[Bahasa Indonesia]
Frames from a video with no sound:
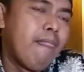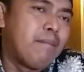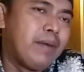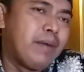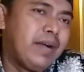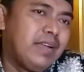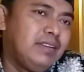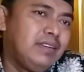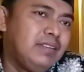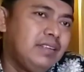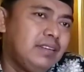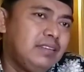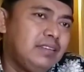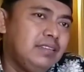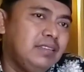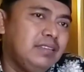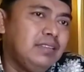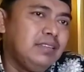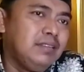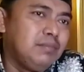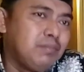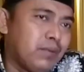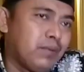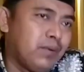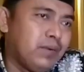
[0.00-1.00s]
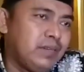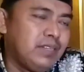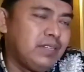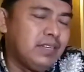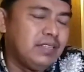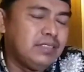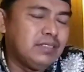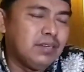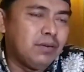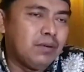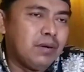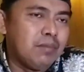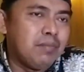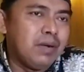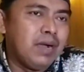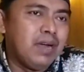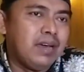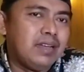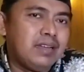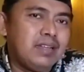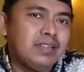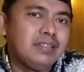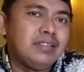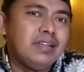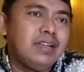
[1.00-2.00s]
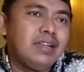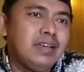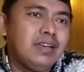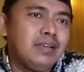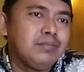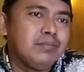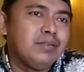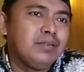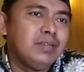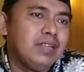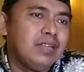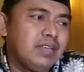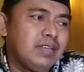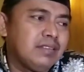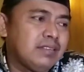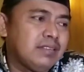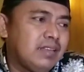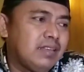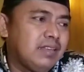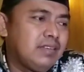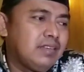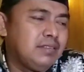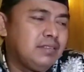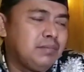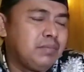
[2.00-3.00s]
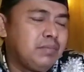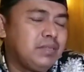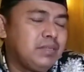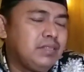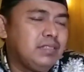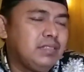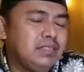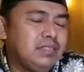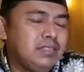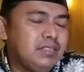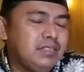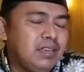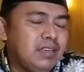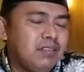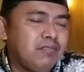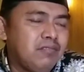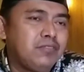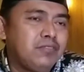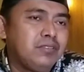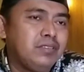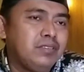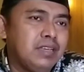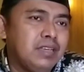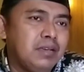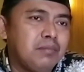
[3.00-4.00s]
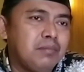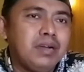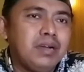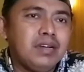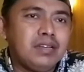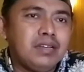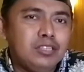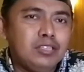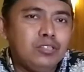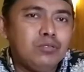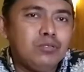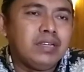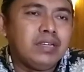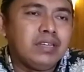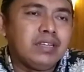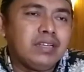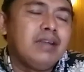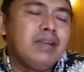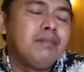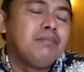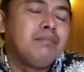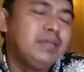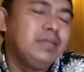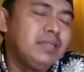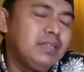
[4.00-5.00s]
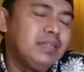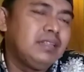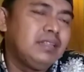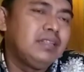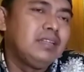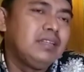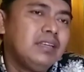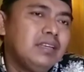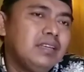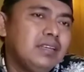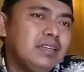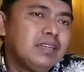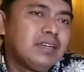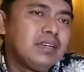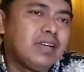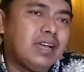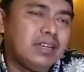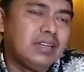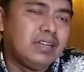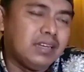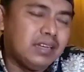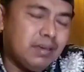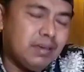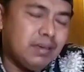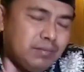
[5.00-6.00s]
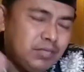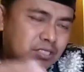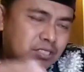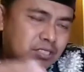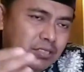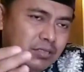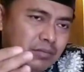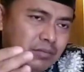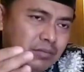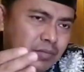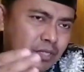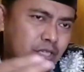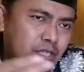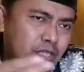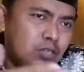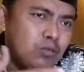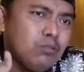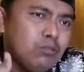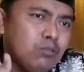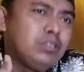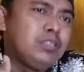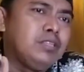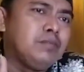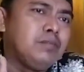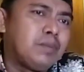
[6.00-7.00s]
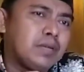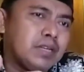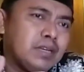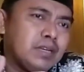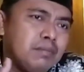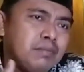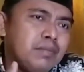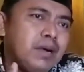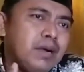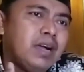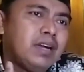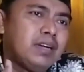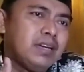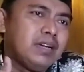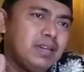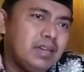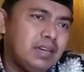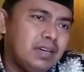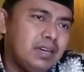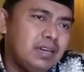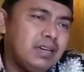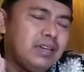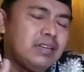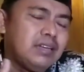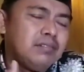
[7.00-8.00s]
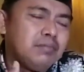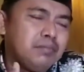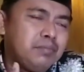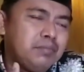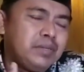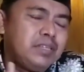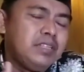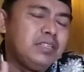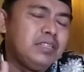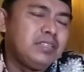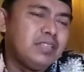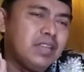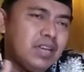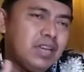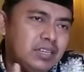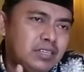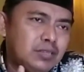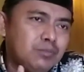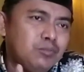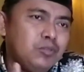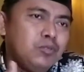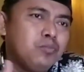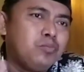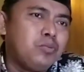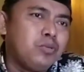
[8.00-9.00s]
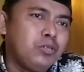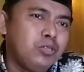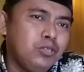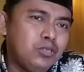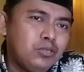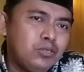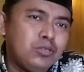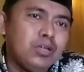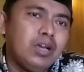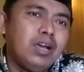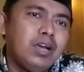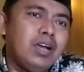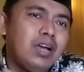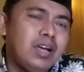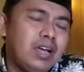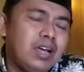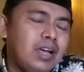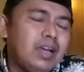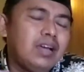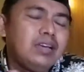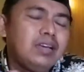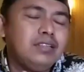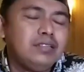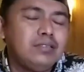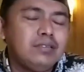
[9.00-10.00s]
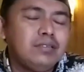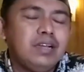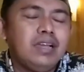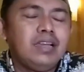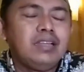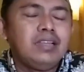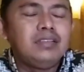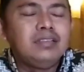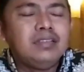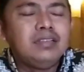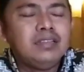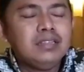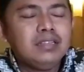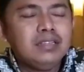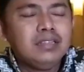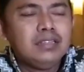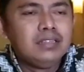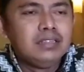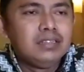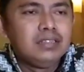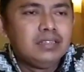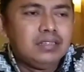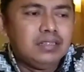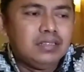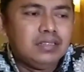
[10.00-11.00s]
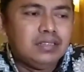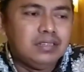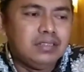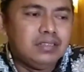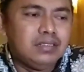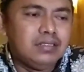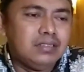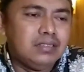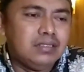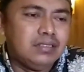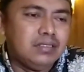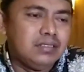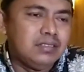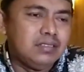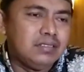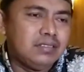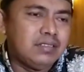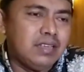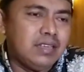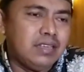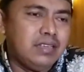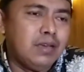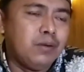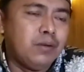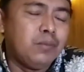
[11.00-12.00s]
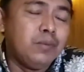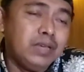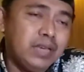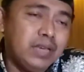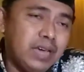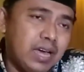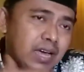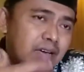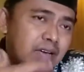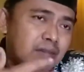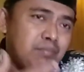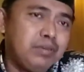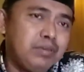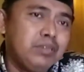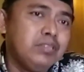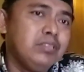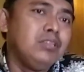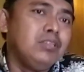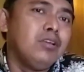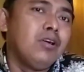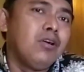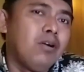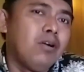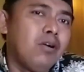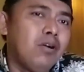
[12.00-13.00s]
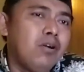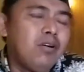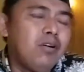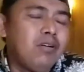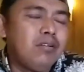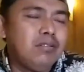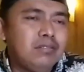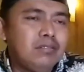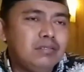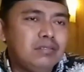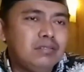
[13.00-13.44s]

Pak Dir di Polda Jawa Barat Alhamdulillah saya diberi handphonenya Bang Ridwan Kamil Karena kami mengikuti perkembangan berita demi berita itu kan hmm. uh, Saya WA beliau